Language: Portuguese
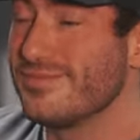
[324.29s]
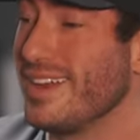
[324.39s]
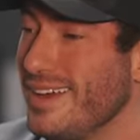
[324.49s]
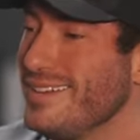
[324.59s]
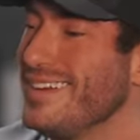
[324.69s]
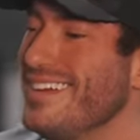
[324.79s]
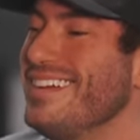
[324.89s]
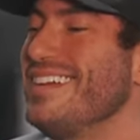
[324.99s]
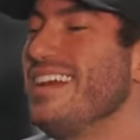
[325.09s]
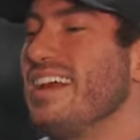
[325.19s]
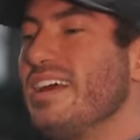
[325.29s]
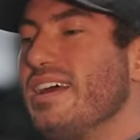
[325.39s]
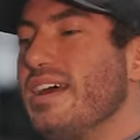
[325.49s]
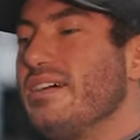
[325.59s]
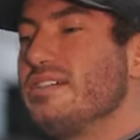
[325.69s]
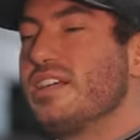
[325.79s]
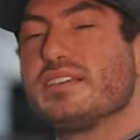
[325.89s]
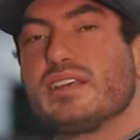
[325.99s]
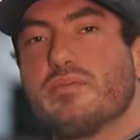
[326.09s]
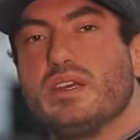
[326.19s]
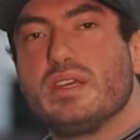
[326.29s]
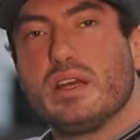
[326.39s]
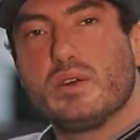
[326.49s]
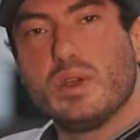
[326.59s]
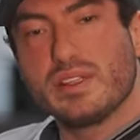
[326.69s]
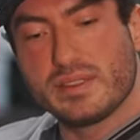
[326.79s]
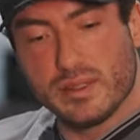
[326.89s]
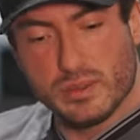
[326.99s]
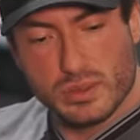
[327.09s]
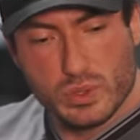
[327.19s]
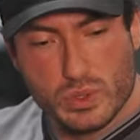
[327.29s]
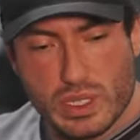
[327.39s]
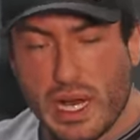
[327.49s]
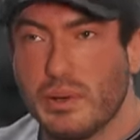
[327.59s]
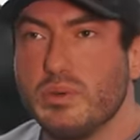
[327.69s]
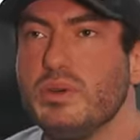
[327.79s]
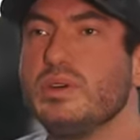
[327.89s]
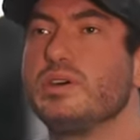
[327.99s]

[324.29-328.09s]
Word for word: né? Já sabem que a angulação do cabo